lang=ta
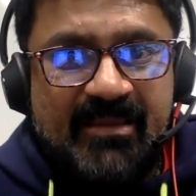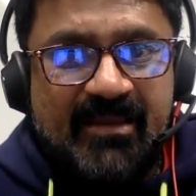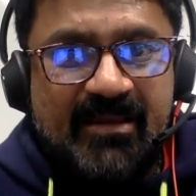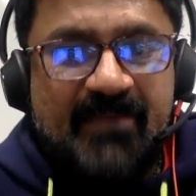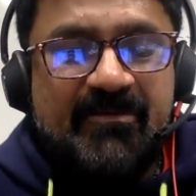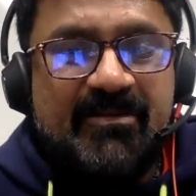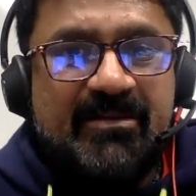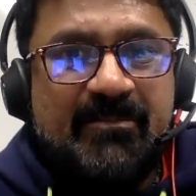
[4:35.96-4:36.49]

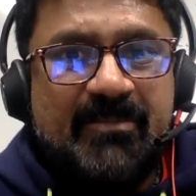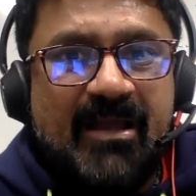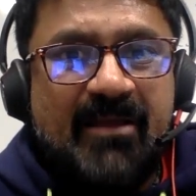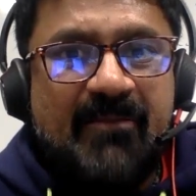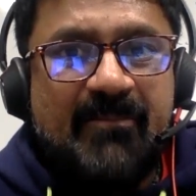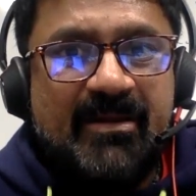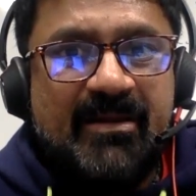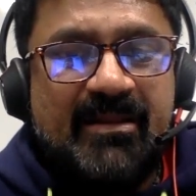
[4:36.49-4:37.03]
எனக்கு வந்து
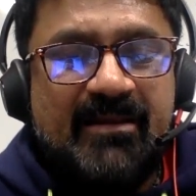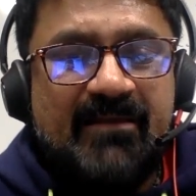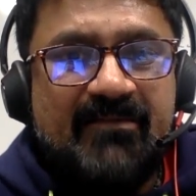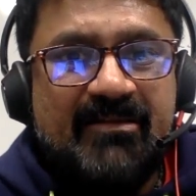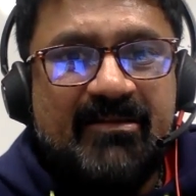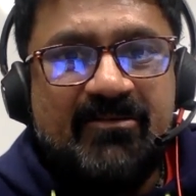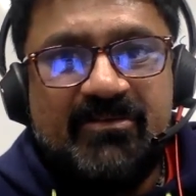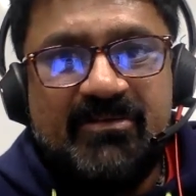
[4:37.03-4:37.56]
பிளாக் மணியில்
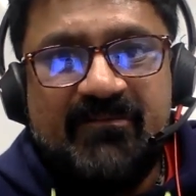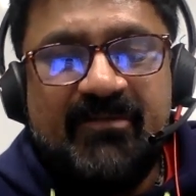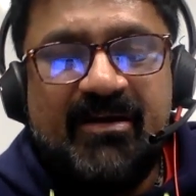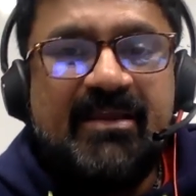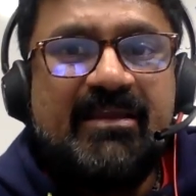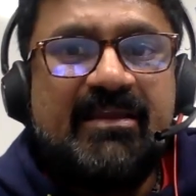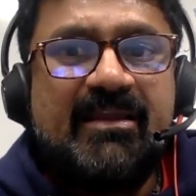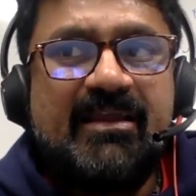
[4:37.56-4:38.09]
வந்து கொஞ்சம்
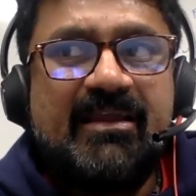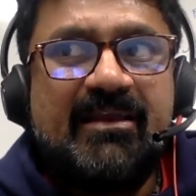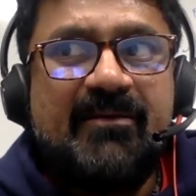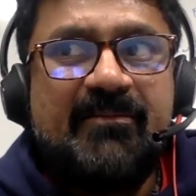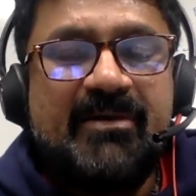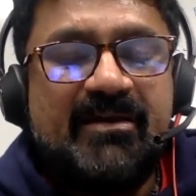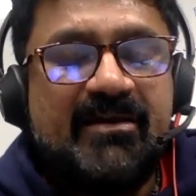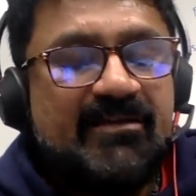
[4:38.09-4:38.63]
வாங்கிக்கிறீங்களா
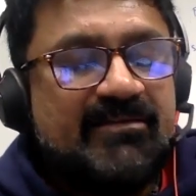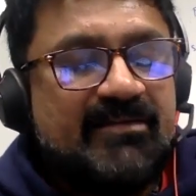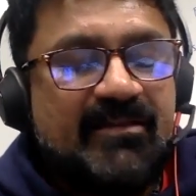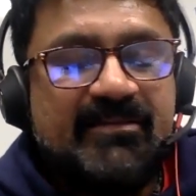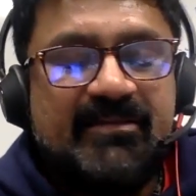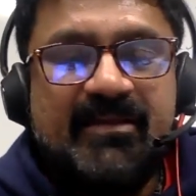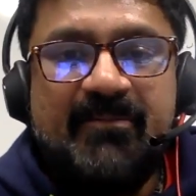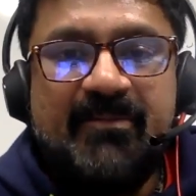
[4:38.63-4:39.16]
அப்படின்னா
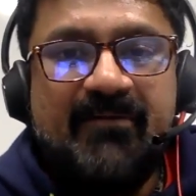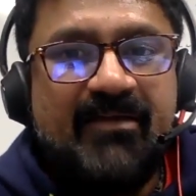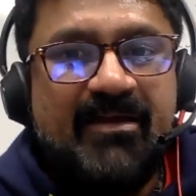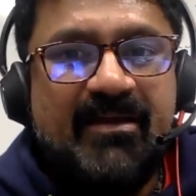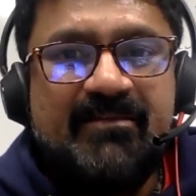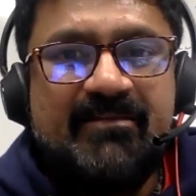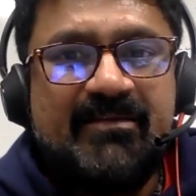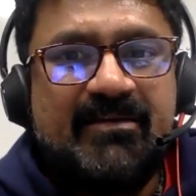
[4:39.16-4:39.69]
சத்தியமாக
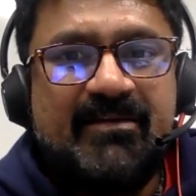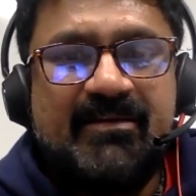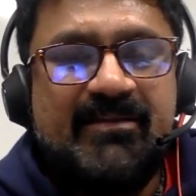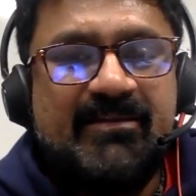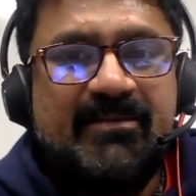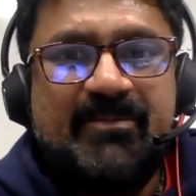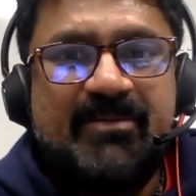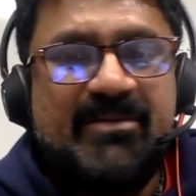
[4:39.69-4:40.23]
வேணாம் சார்
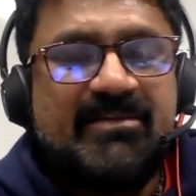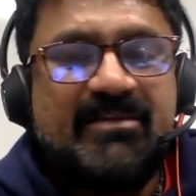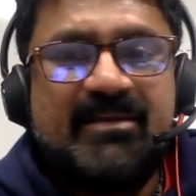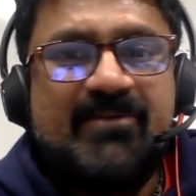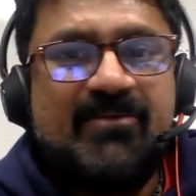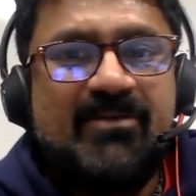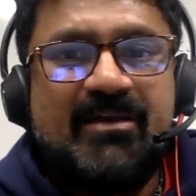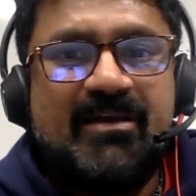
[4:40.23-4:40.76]
இந்த
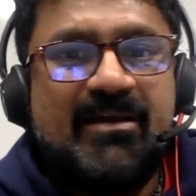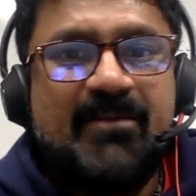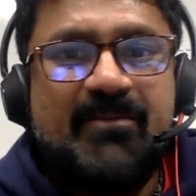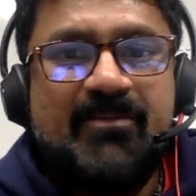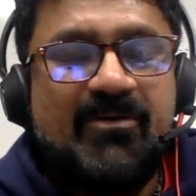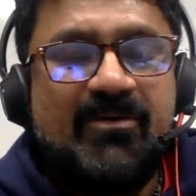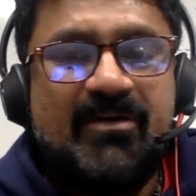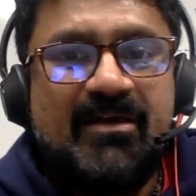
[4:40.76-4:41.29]
பிரச்சனைக்குள்ளெலாம்
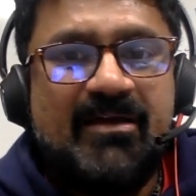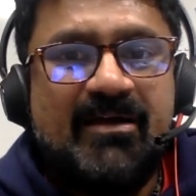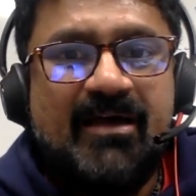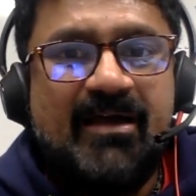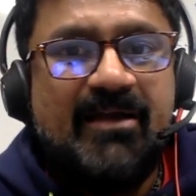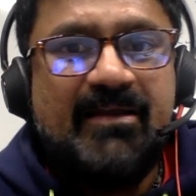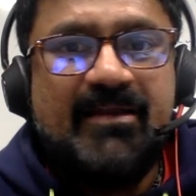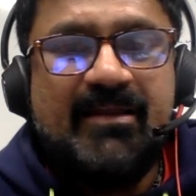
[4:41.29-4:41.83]
நான் போகலை
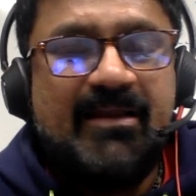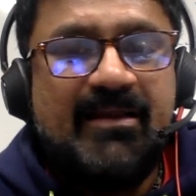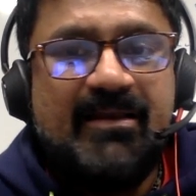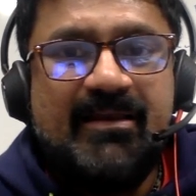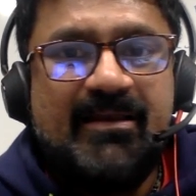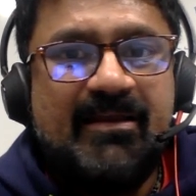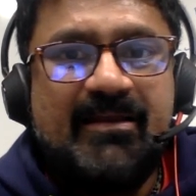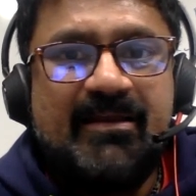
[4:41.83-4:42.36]
ஐடி
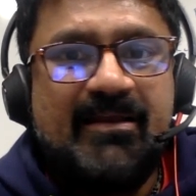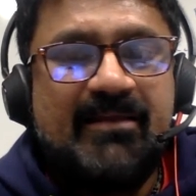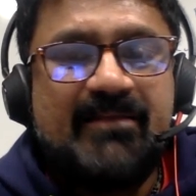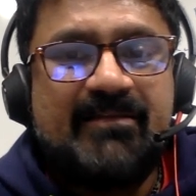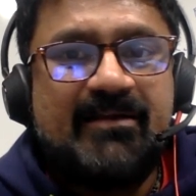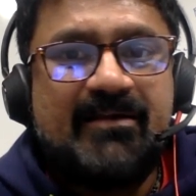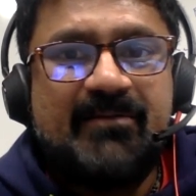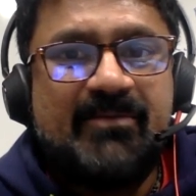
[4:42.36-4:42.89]
ரைடெல்லாம்
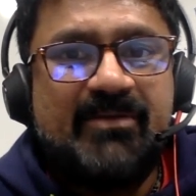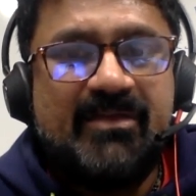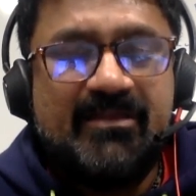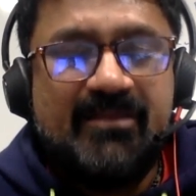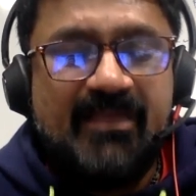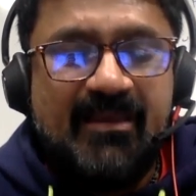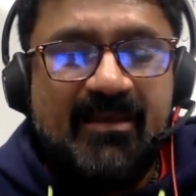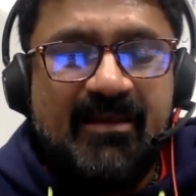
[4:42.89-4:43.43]
என்னால் தாங்க
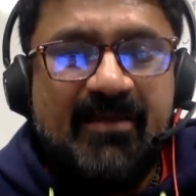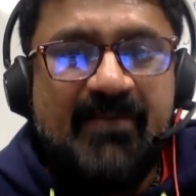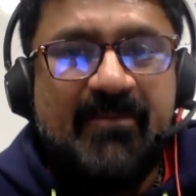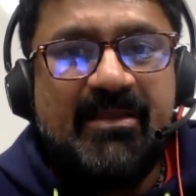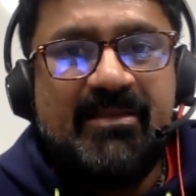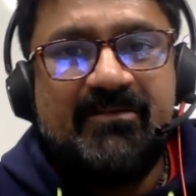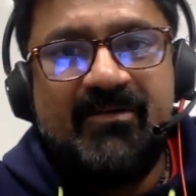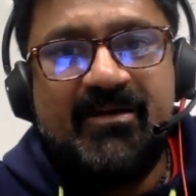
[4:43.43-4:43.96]
முடியாது எல்லாமே
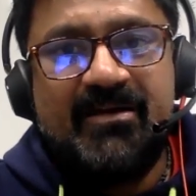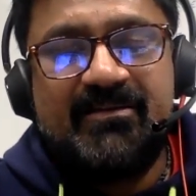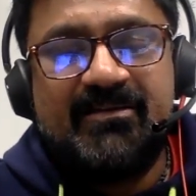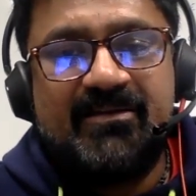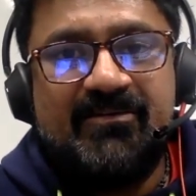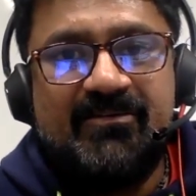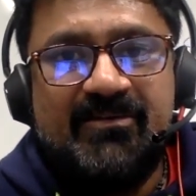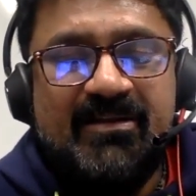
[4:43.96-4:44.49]
எதுவாக
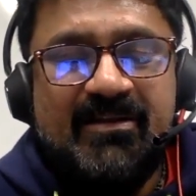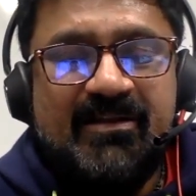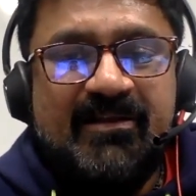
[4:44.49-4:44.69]
இருந்தாலும்